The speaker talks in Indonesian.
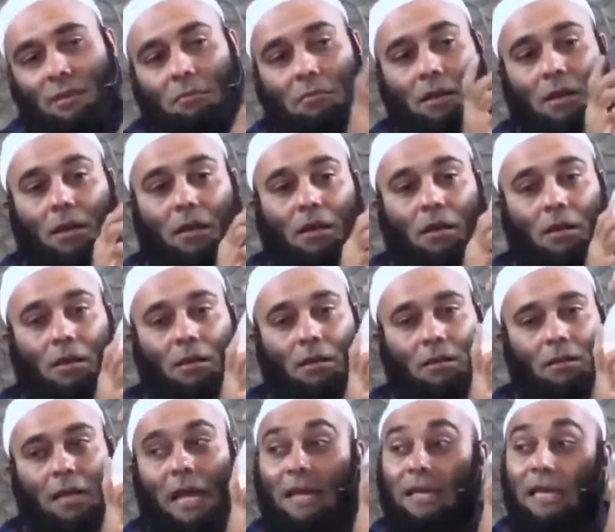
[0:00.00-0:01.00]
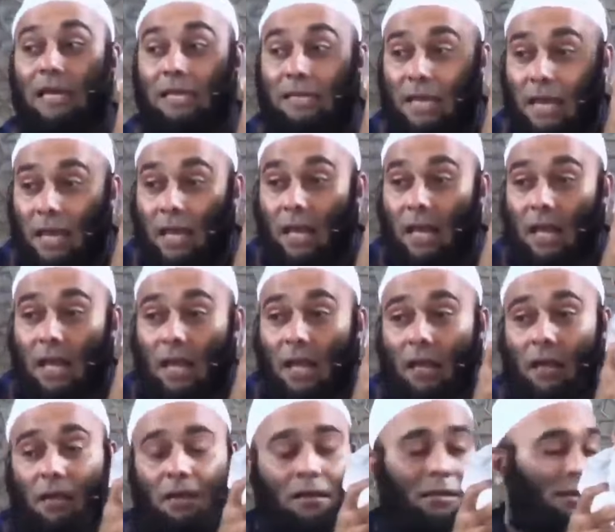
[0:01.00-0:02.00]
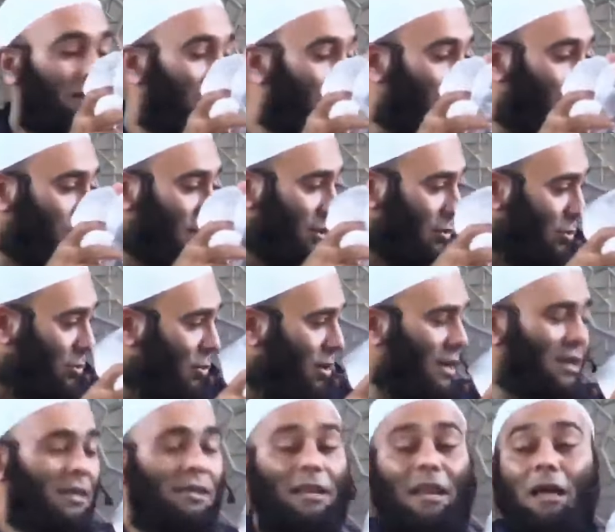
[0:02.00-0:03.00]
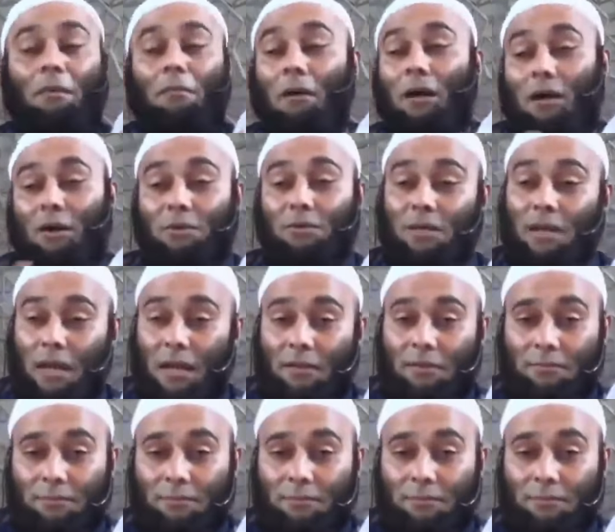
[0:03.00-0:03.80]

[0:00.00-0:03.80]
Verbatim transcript: Sama dagingnya. Kalau saya tunjukin nanti lama, nggak usah